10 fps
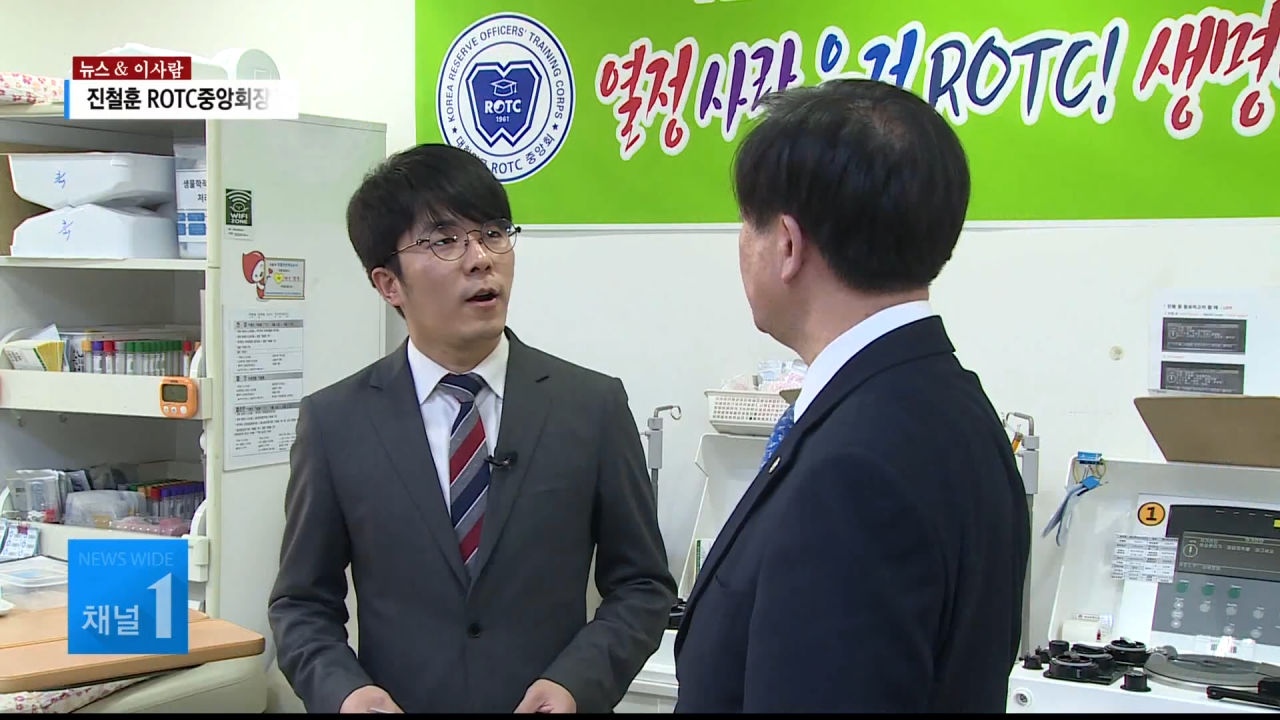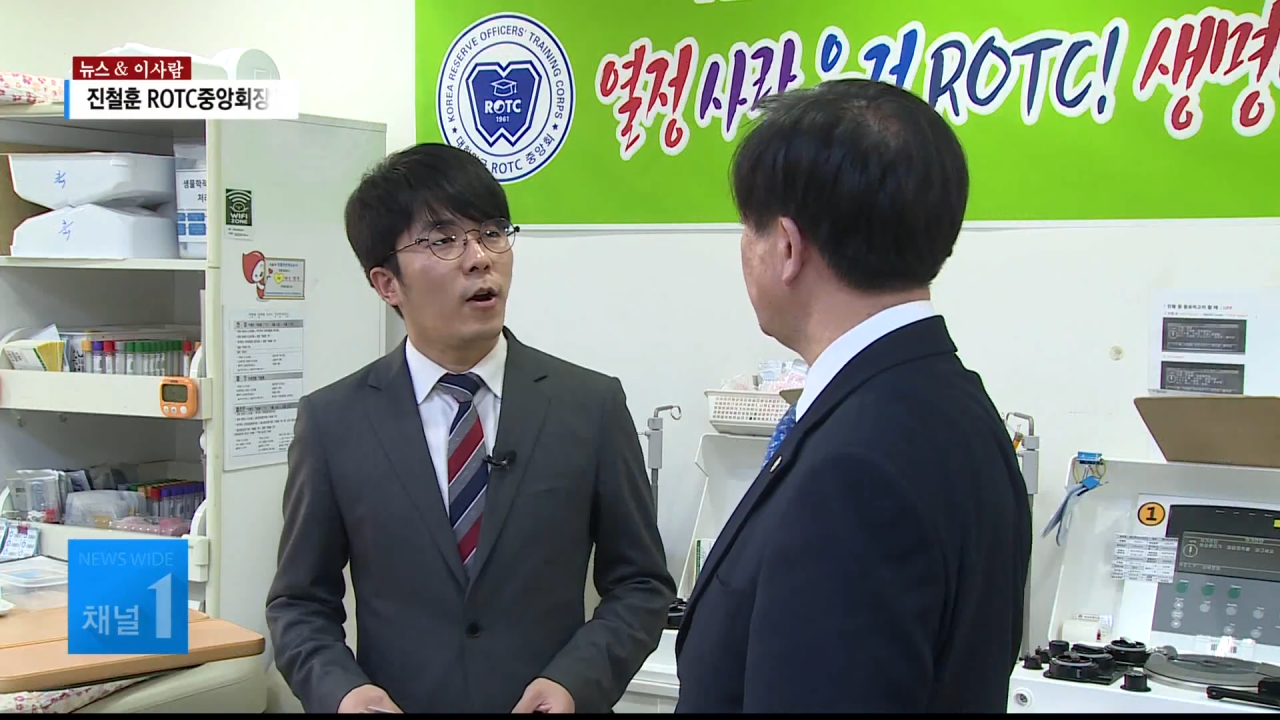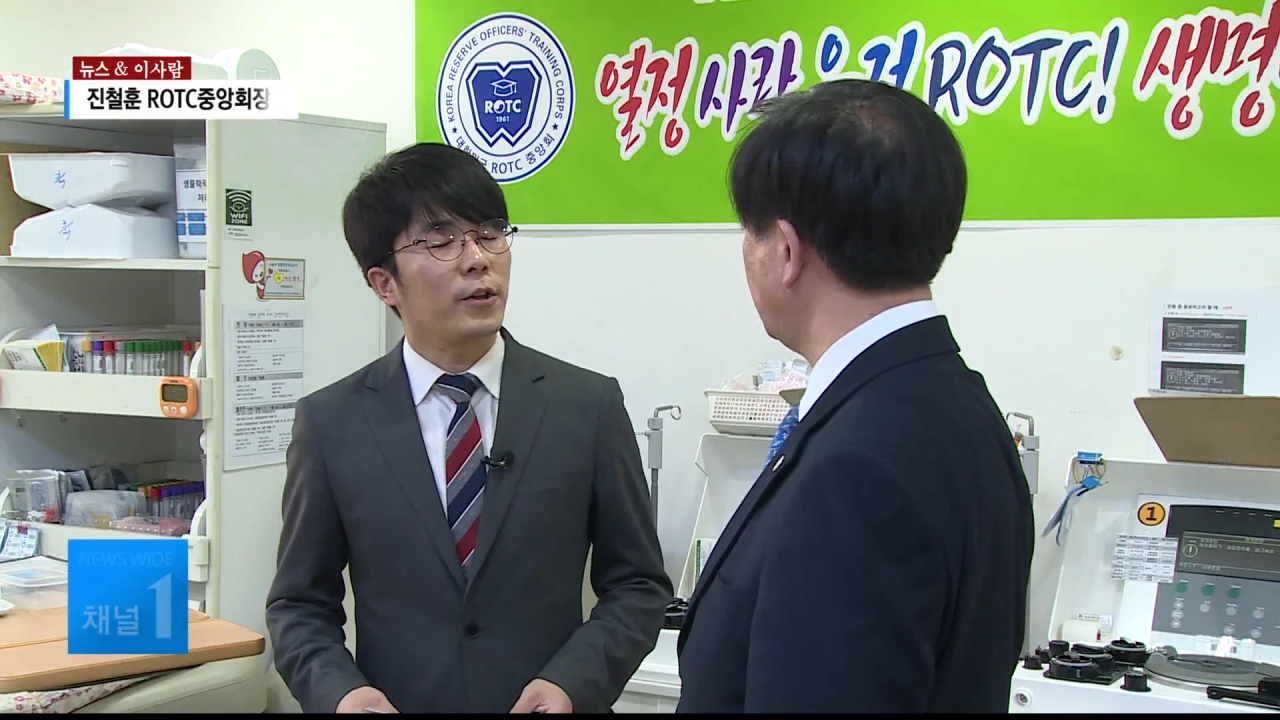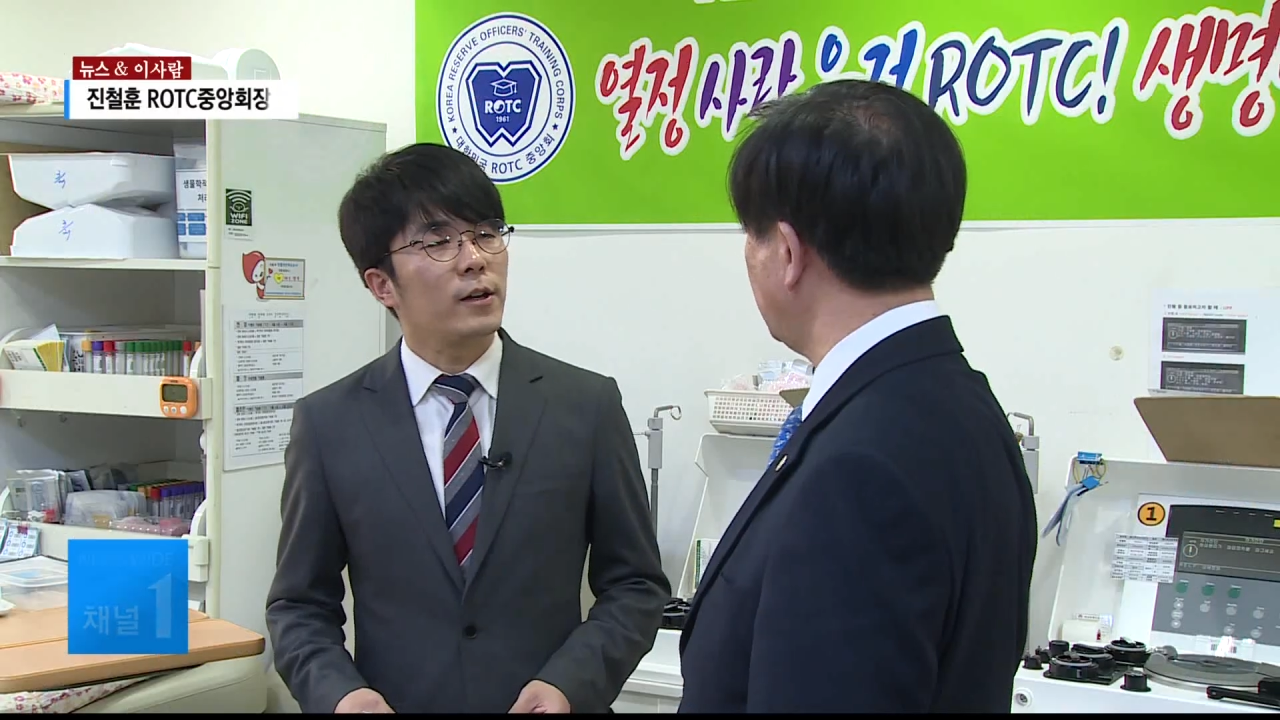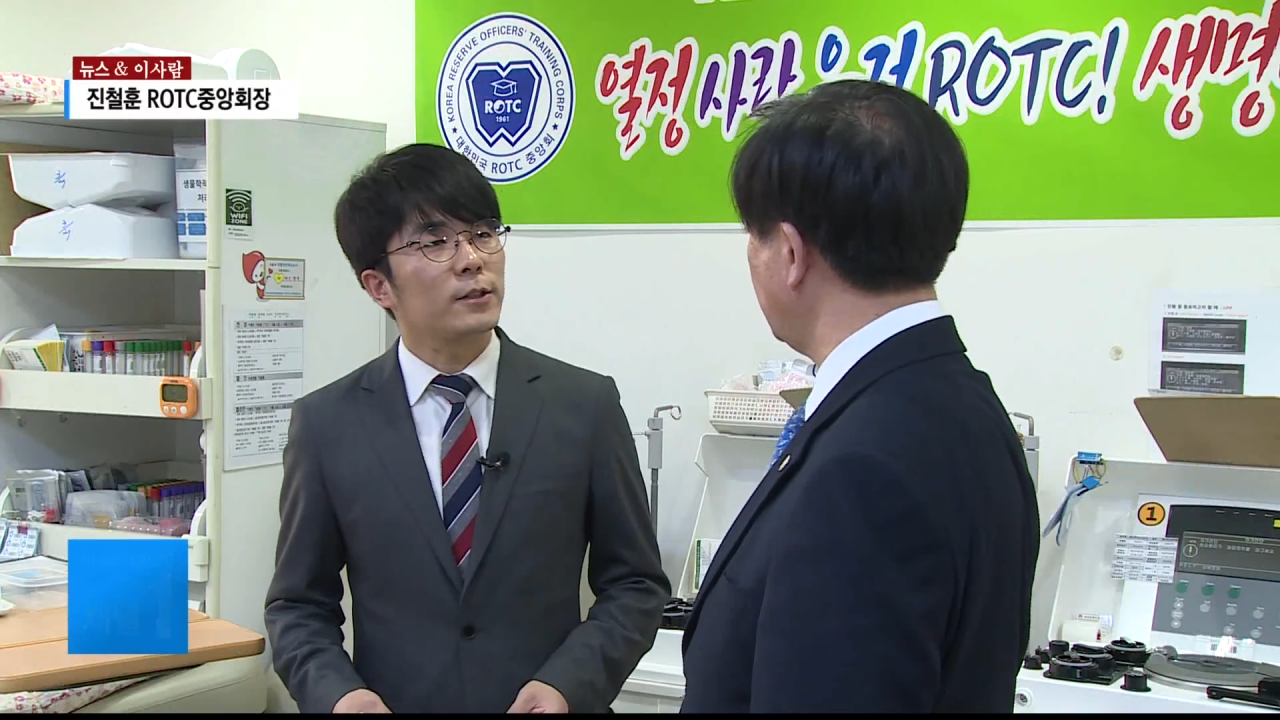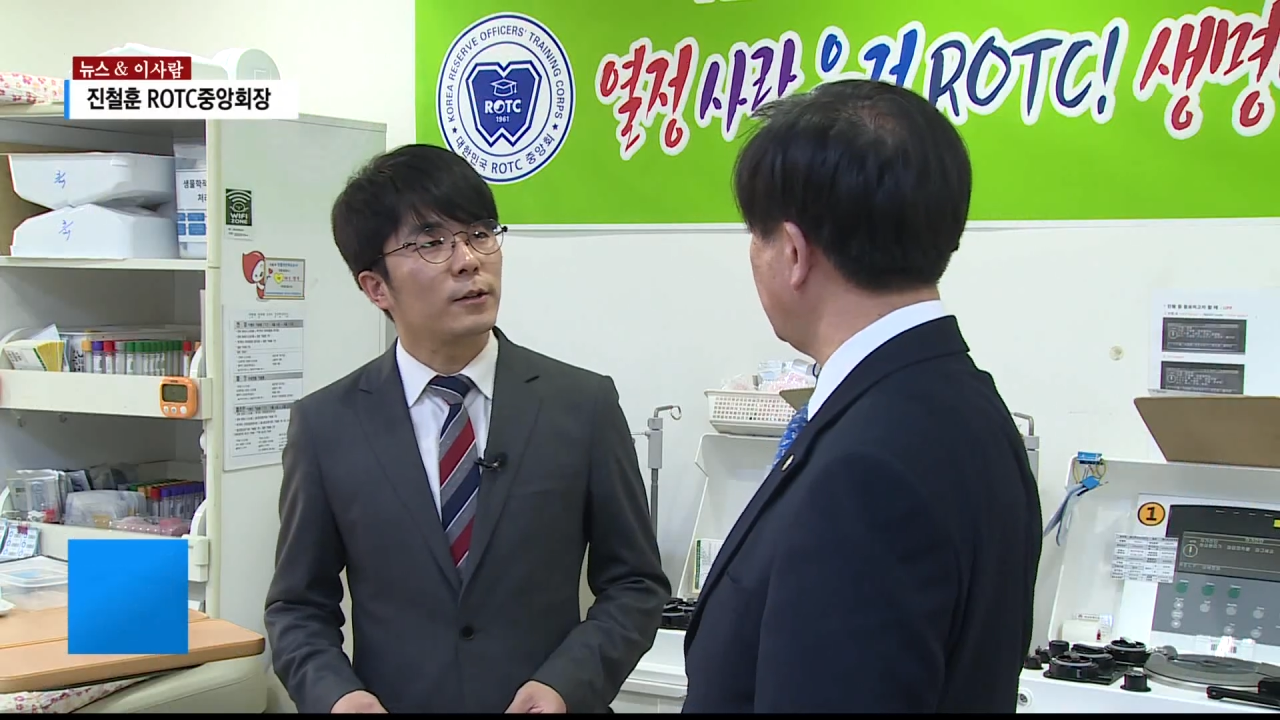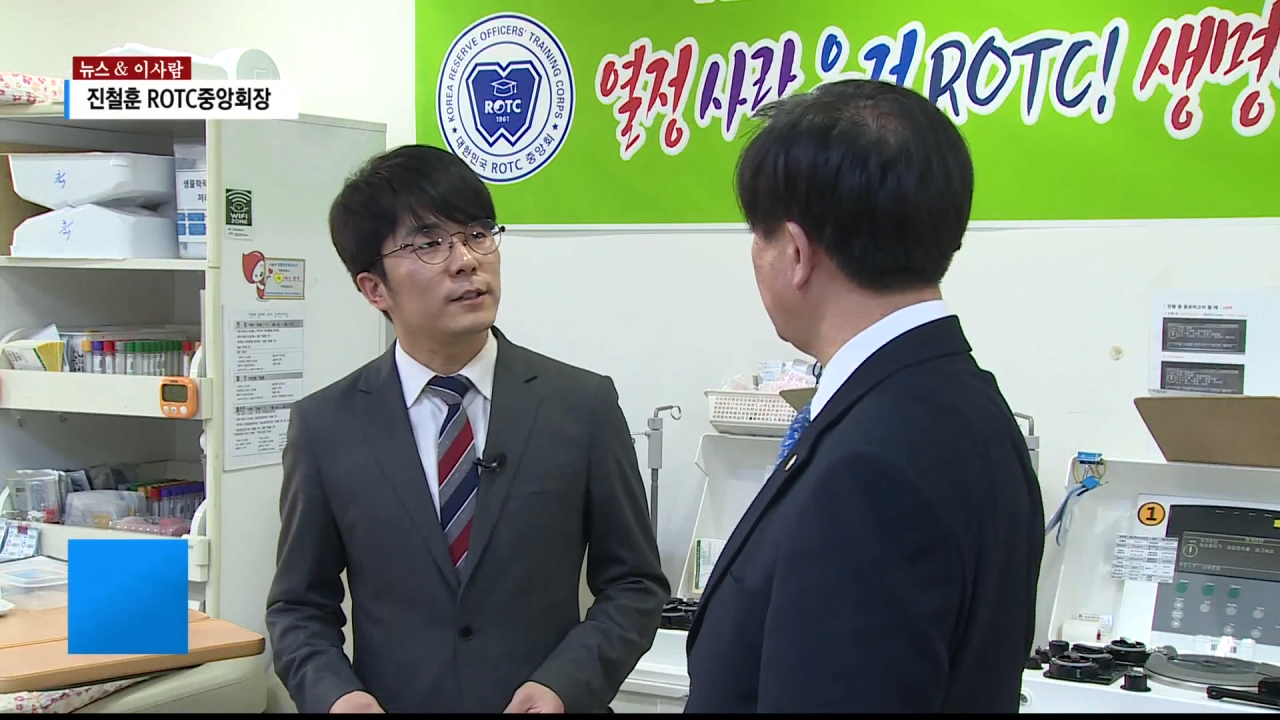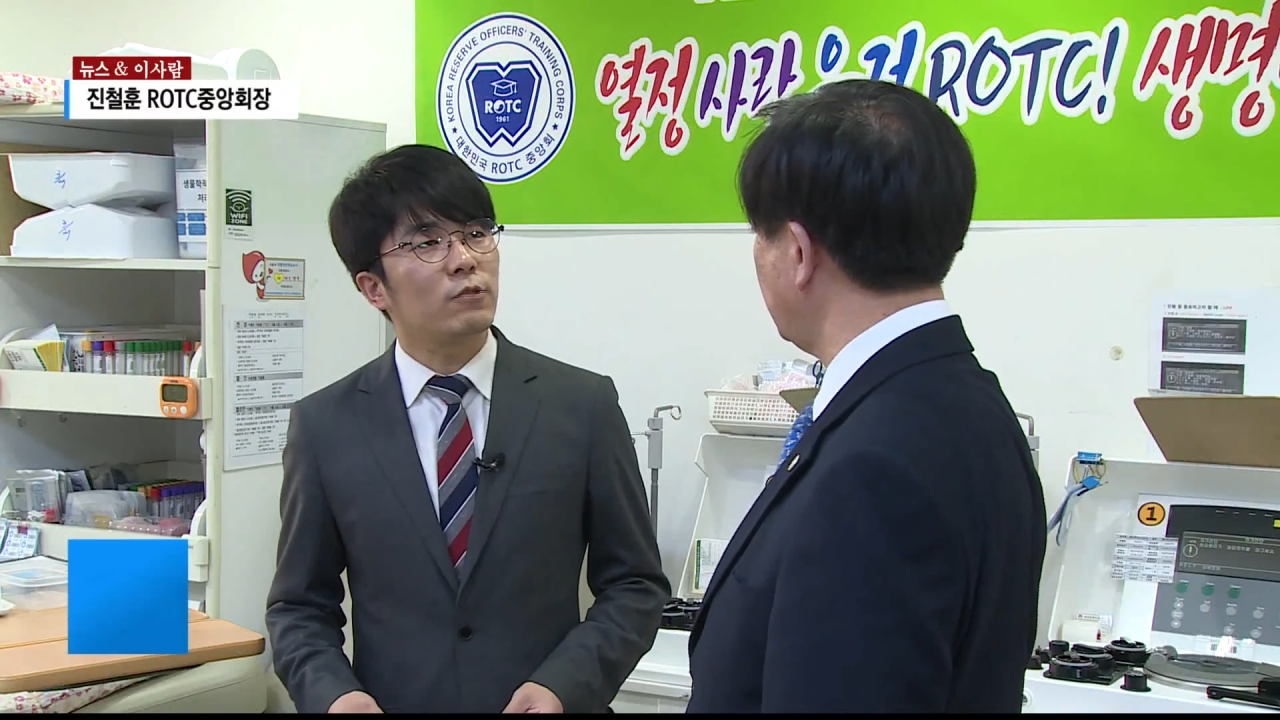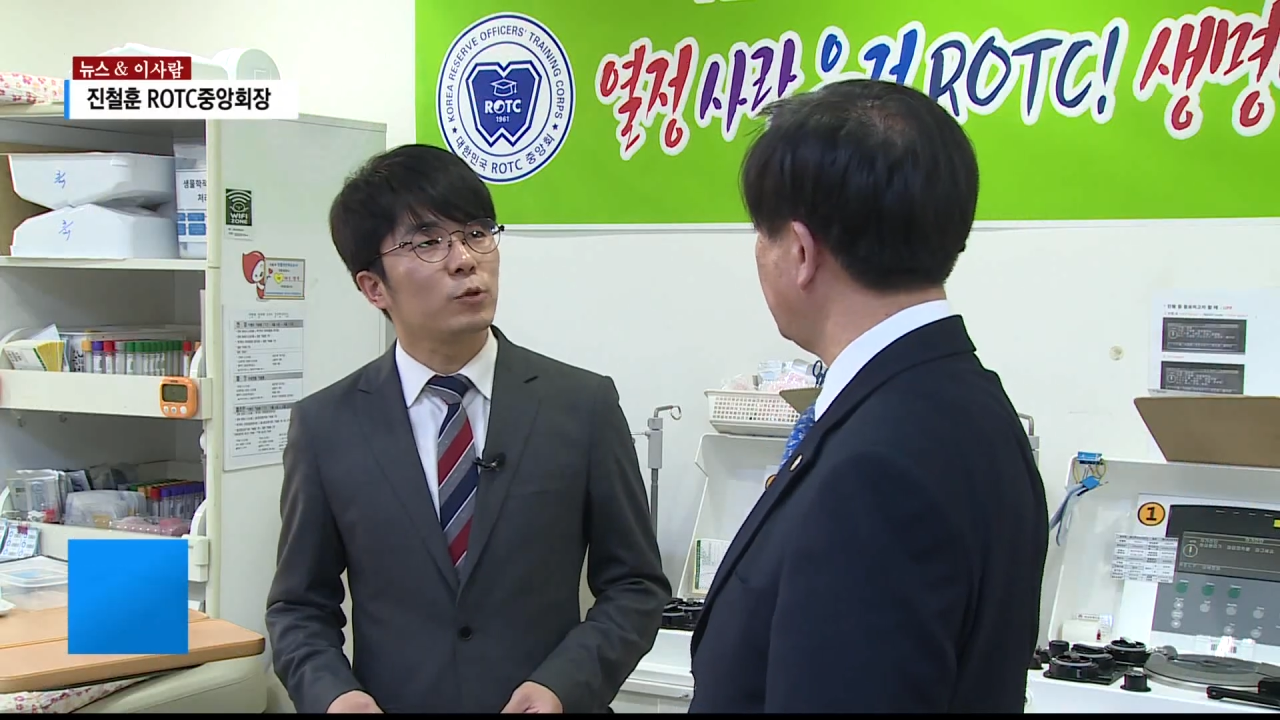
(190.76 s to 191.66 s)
헌혈 천사